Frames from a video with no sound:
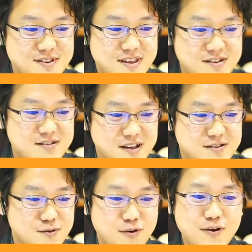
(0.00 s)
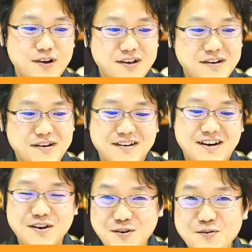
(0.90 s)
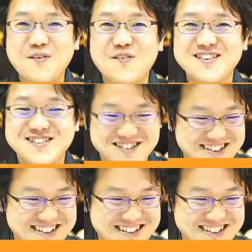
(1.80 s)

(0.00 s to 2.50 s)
ですですと。ありがとうございます。